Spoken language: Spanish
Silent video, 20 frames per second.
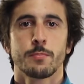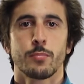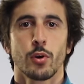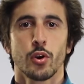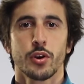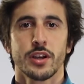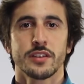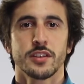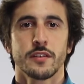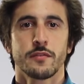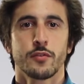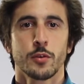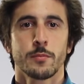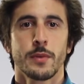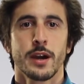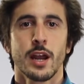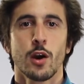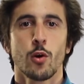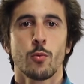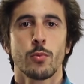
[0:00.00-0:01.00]
por lo que se
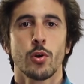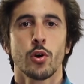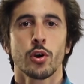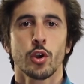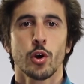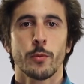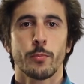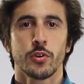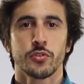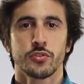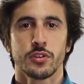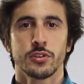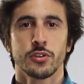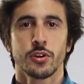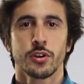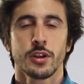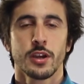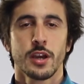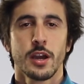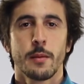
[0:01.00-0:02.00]
formará un bloque
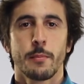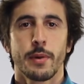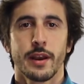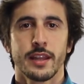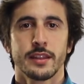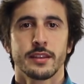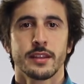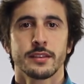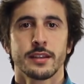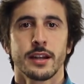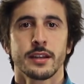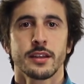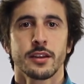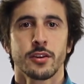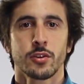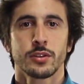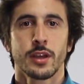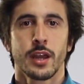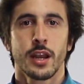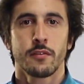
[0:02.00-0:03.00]
opositor para intentar
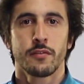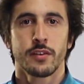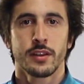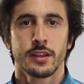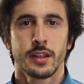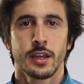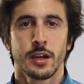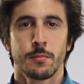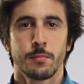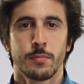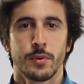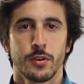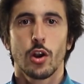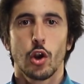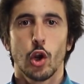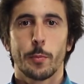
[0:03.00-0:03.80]
derrotar al Frente Amplio.